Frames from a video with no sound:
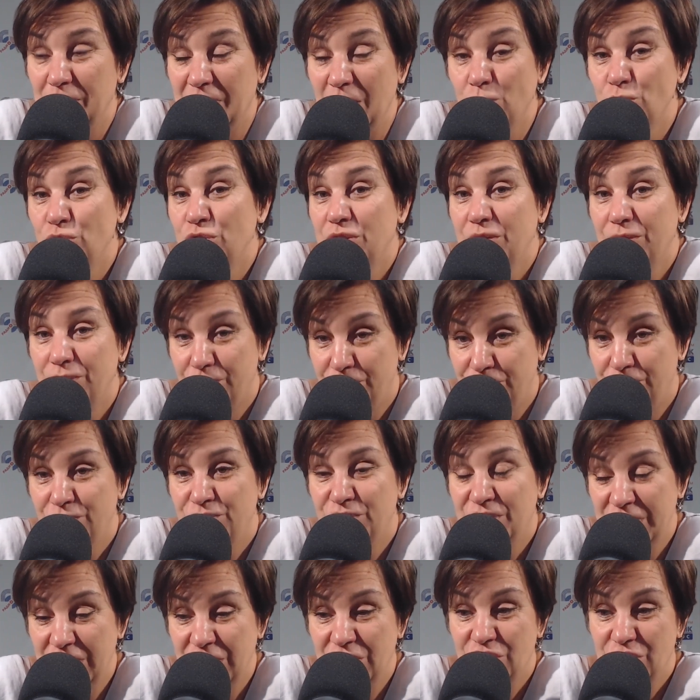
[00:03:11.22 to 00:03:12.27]
Потому что
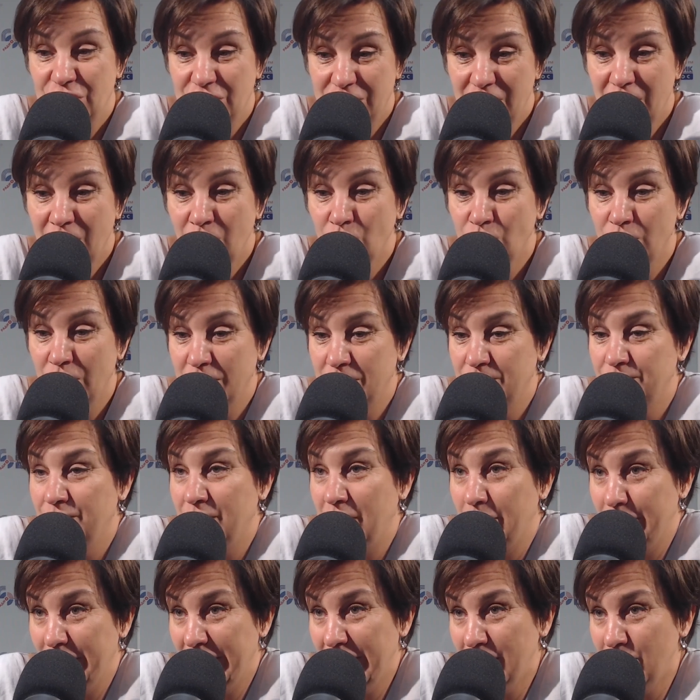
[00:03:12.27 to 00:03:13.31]
все счета у нас
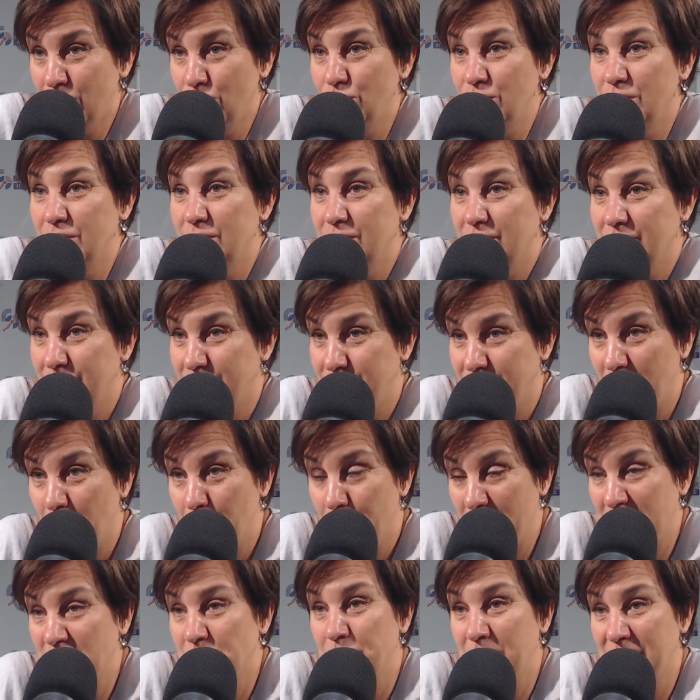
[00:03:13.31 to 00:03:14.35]
оформляются, там
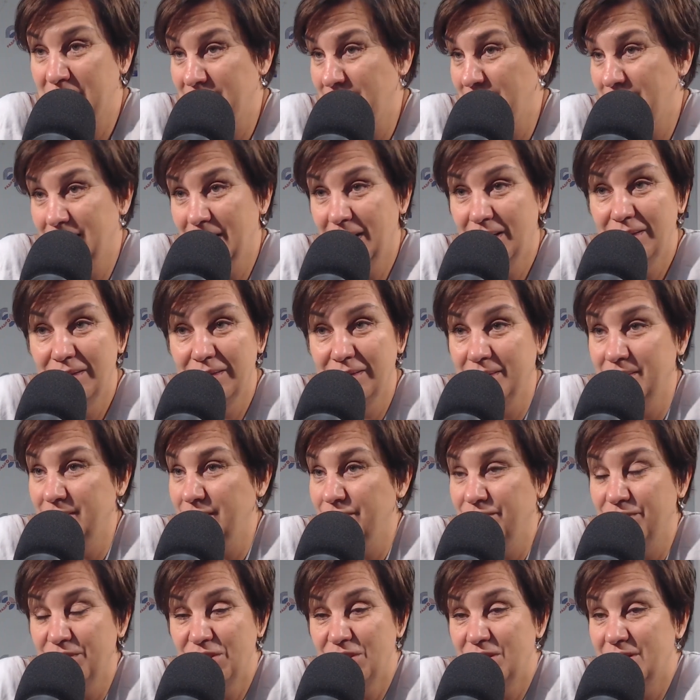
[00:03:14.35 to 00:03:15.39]
паспортные
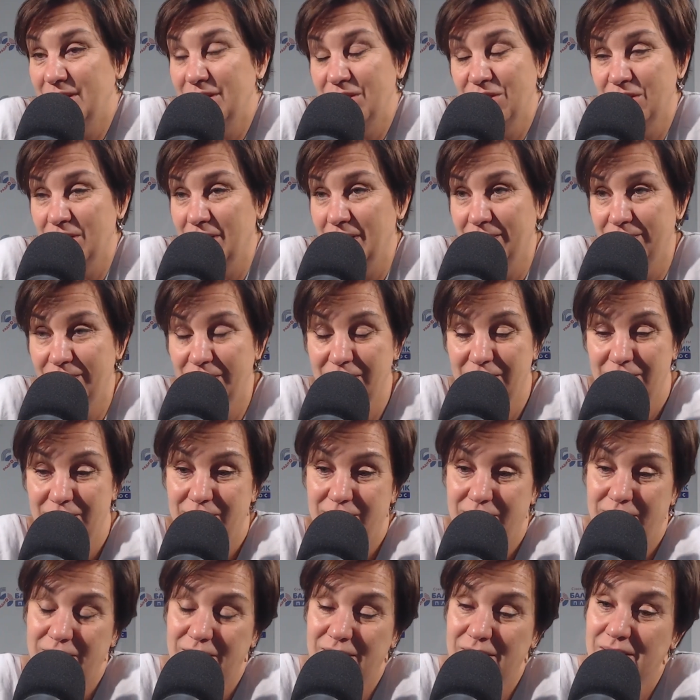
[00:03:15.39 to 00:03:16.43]
данные, вычислить
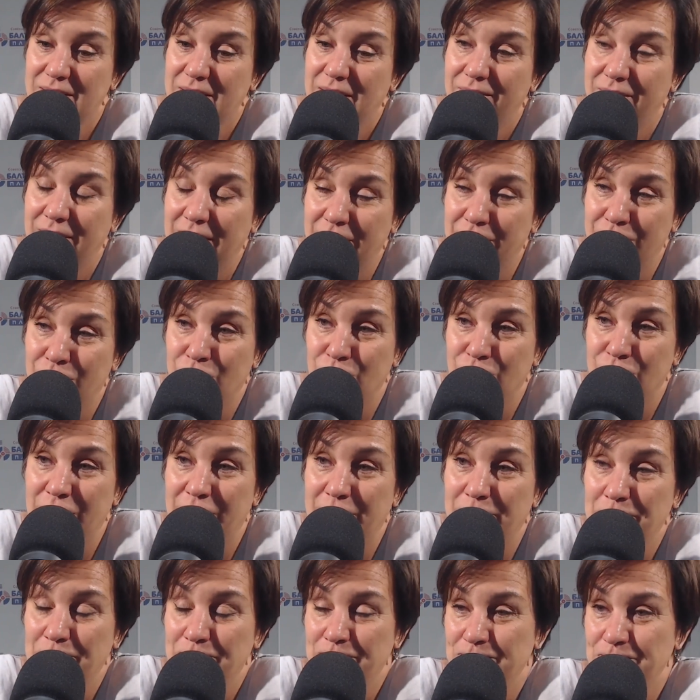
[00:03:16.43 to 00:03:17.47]
человека не составляет труда. Но
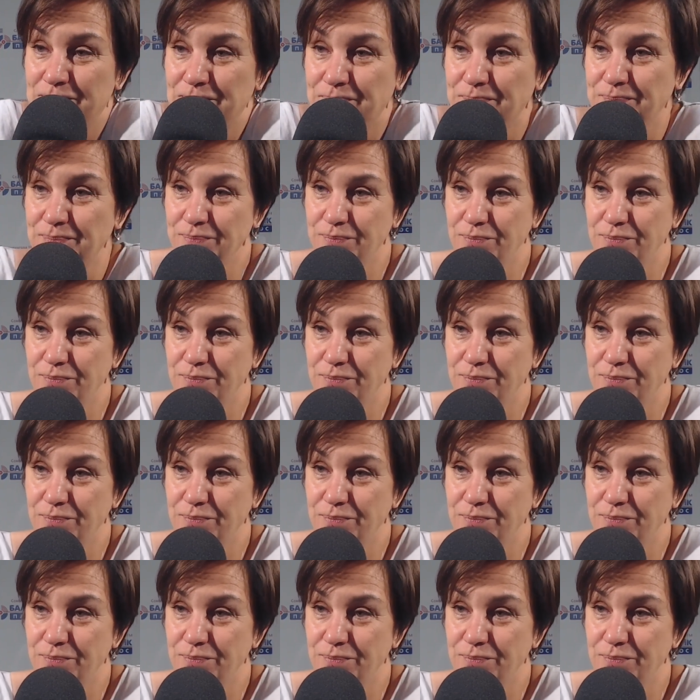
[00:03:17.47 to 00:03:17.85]
ответственность